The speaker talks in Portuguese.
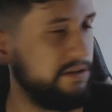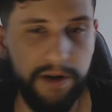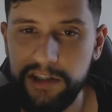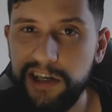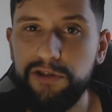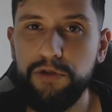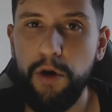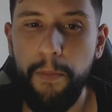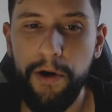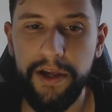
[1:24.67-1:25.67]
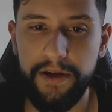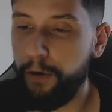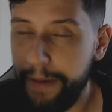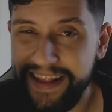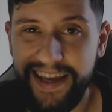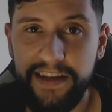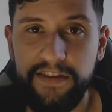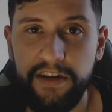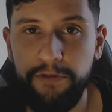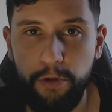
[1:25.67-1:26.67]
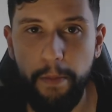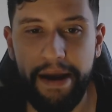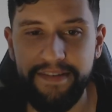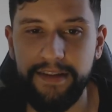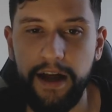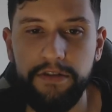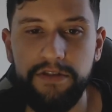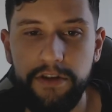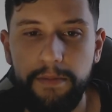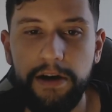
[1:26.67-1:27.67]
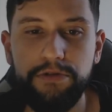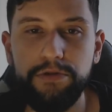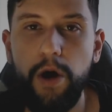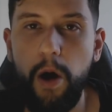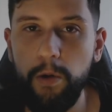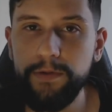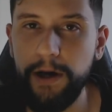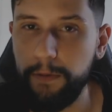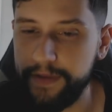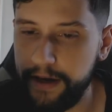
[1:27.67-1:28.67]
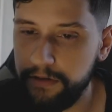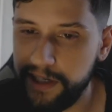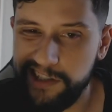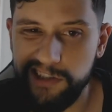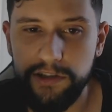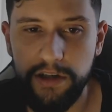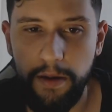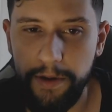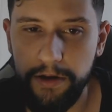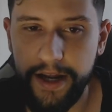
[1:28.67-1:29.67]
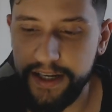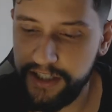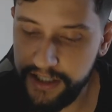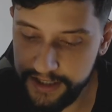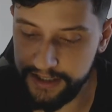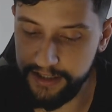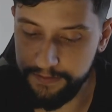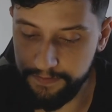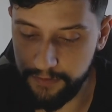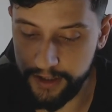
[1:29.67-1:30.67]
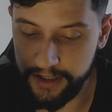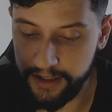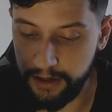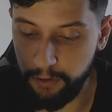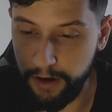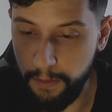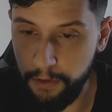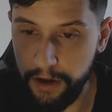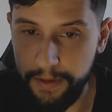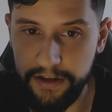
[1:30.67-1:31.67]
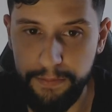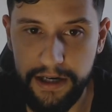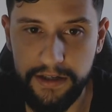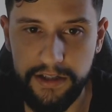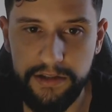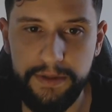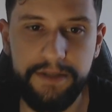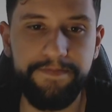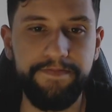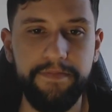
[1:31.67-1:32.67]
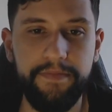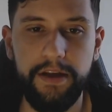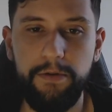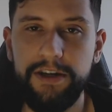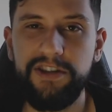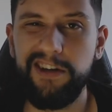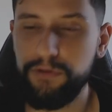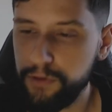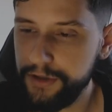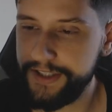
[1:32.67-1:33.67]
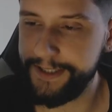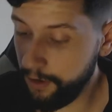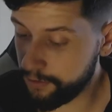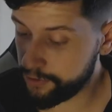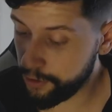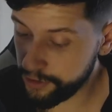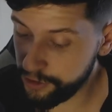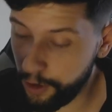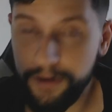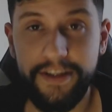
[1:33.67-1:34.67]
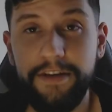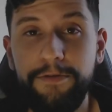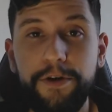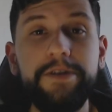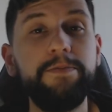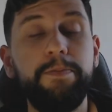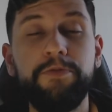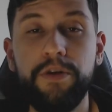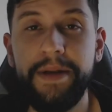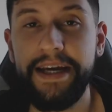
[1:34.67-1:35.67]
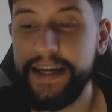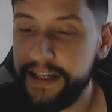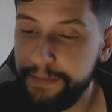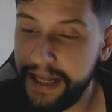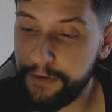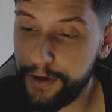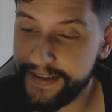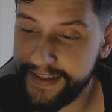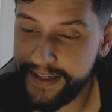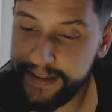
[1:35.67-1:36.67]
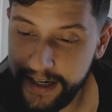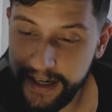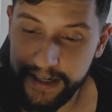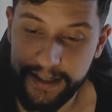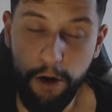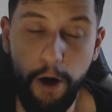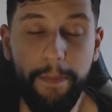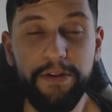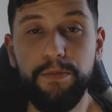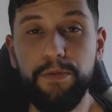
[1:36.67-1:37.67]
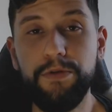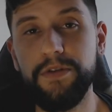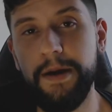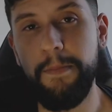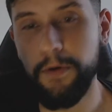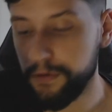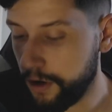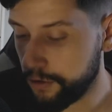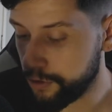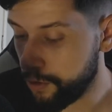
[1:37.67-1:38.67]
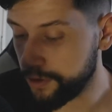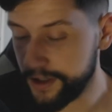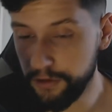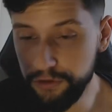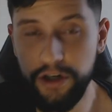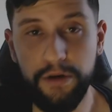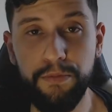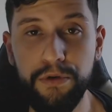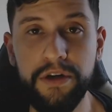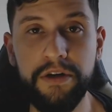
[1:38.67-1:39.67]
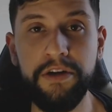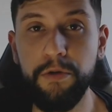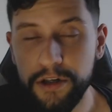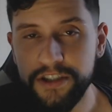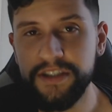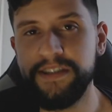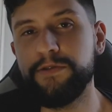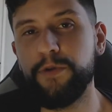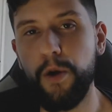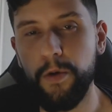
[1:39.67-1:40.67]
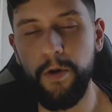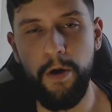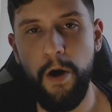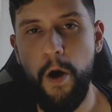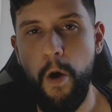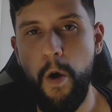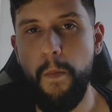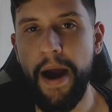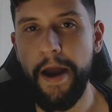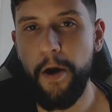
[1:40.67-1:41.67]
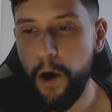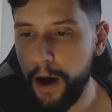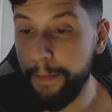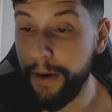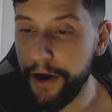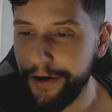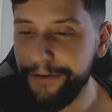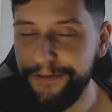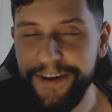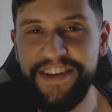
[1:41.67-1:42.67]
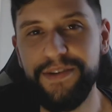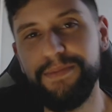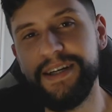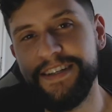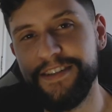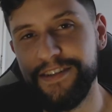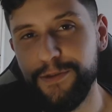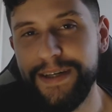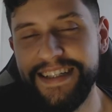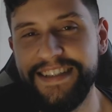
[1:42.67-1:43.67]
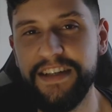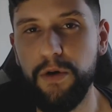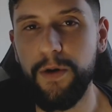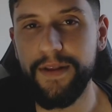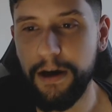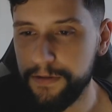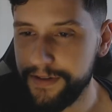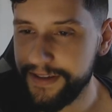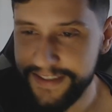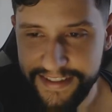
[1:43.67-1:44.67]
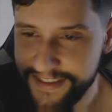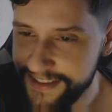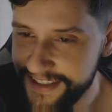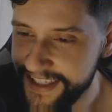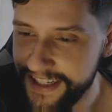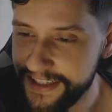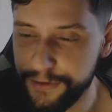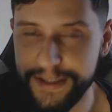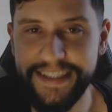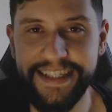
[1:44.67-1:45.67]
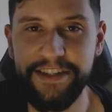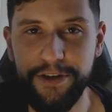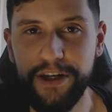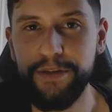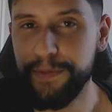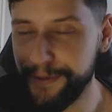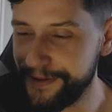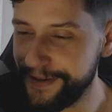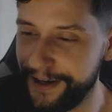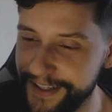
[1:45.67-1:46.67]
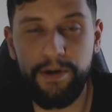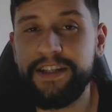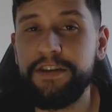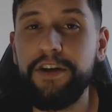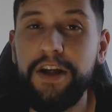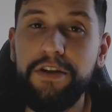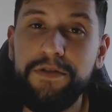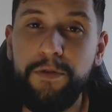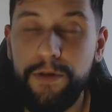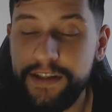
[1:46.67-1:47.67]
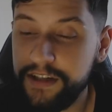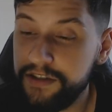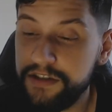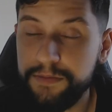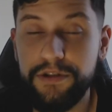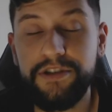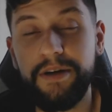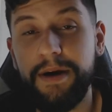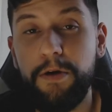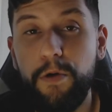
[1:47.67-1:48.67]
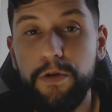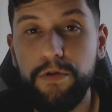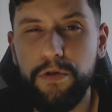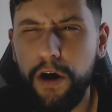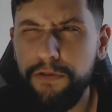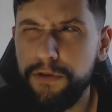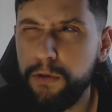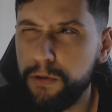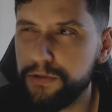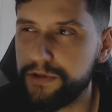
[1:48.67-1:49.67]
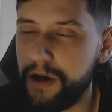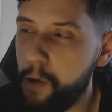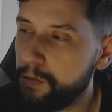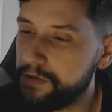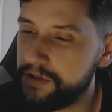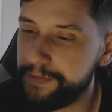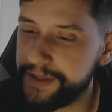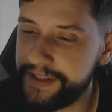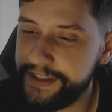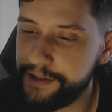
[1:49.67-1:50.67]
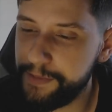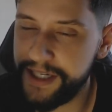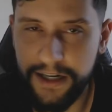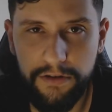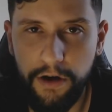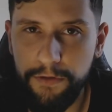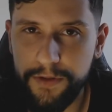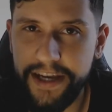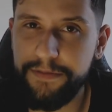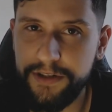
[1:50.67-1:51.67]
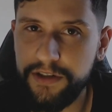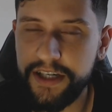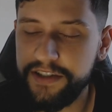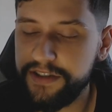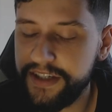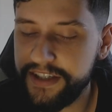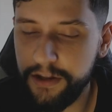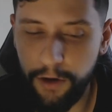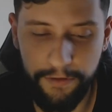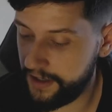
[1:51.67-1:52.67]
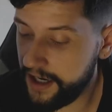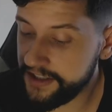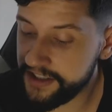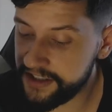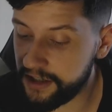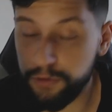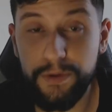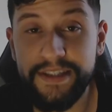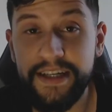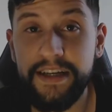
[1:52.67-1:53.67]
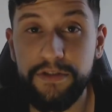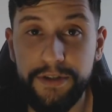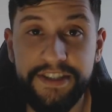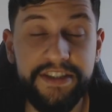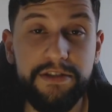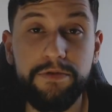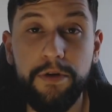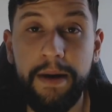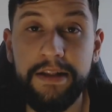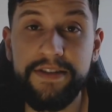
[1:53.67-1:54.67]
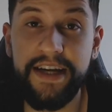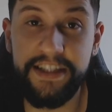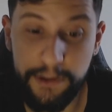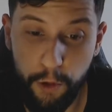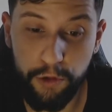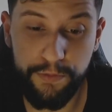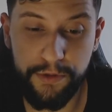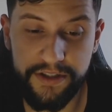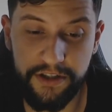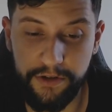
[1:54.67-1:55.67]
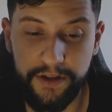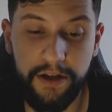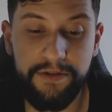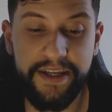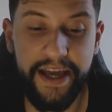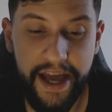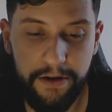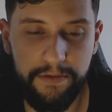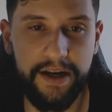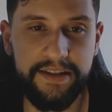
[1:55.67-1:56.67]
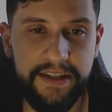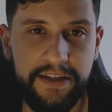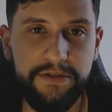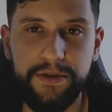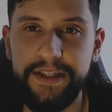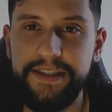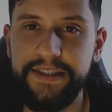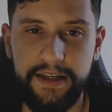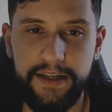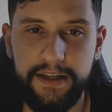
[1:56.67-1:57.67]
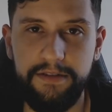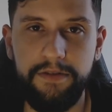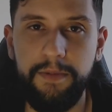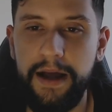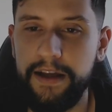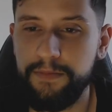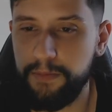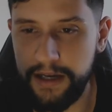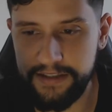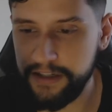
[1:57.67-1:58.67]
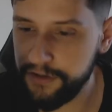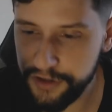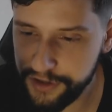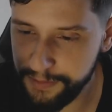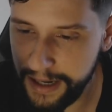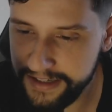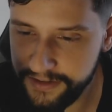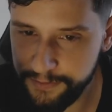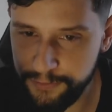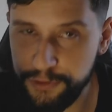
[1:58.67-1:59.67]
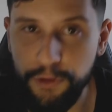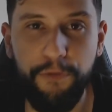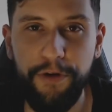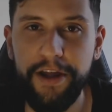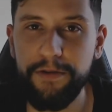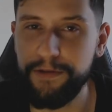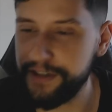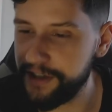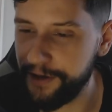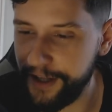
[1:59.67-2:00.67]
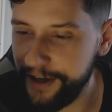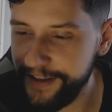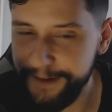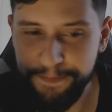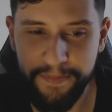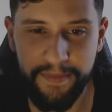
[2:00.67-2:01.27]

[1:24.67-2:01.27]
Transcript: Eu acho que ajudou um pouquinho. Comente aí se ficou mais claro, se deu uma ajuda ou não, tá? Eu acredito que deu uma melhoradinha sim. Vou até tentar colocar um pouquinho mais perto aqui de mim eu acho que ajudou sim. Bom, o jogo de ontem foi sobre eh, eliminatórias aí da, da Copa do Mundo, né? Portugal jogou contra o Luxemburgo, que hoje se tornou o maior, a maior vítima do Cristiano Ronaldo de, de, seleções aí jogando por Portugal. O Cristiano Ronaldo contra Luxemburgo já marcou 9 gols, algo do tipo assim, se não me engano, 9 ou 10, mas eu acredito que seja 9. Antes tinha duas seleções que tinham tomado 7 gols pro Cristiano Ronaldo, que eram as seleções, é, vamos lá, as, as seleções que mais sofreram com o Cristiano Ronaldo, né?